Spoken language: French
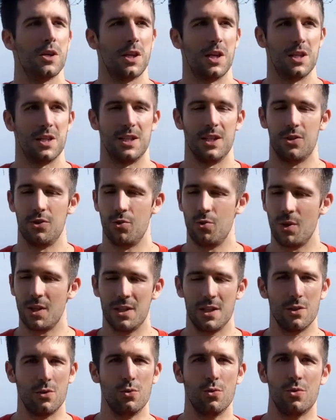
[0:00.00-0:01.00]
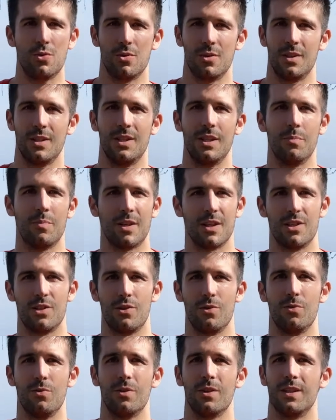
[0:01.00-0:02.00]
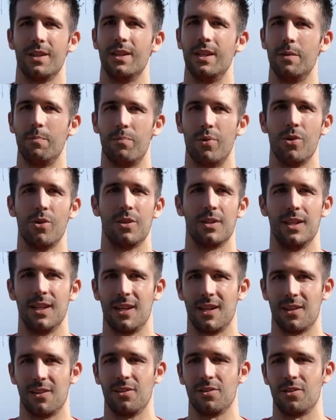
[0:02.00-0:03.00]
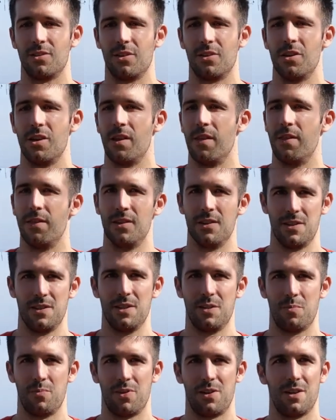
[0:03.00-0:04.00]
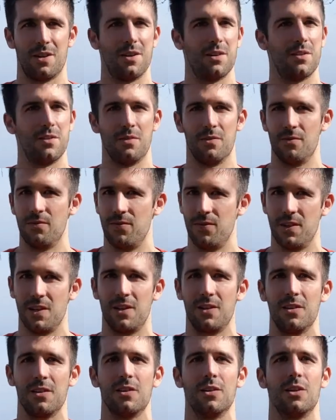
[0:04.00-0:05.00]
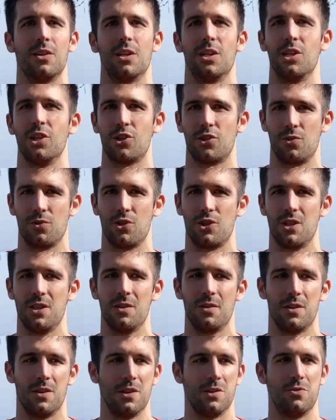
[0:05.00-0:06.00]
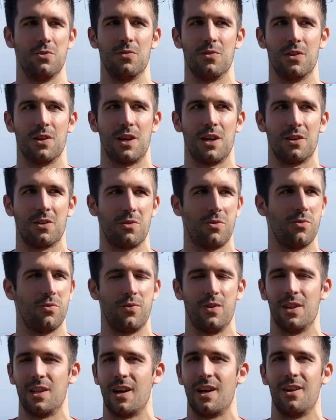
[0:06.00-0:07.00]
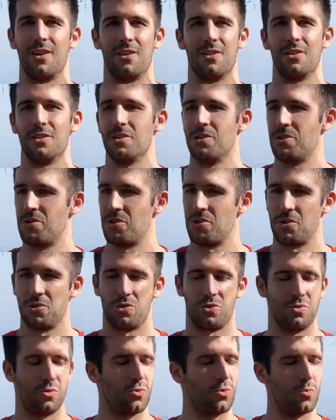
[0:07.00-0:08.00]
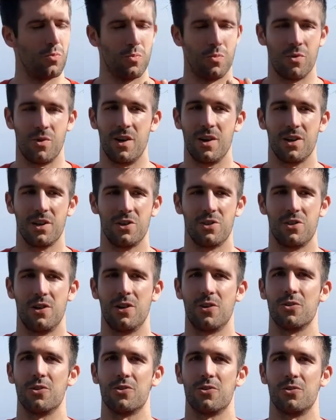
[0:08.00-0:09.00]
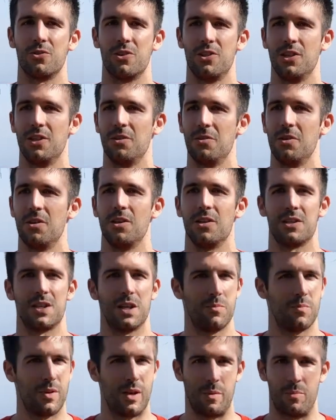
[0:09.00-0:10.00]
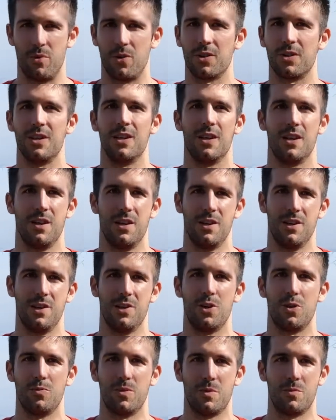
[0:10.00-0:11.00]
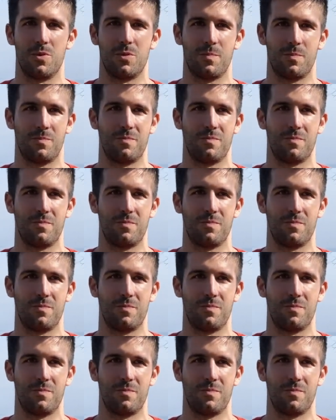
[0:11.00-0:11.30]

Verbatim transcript: si tu as des doutes, des pressions, des peurs, des craintes, n'hésite pas. Viens échanger et tu verras qu'au final, moi, je l'ai ressenti, ça m'a apporté énormément.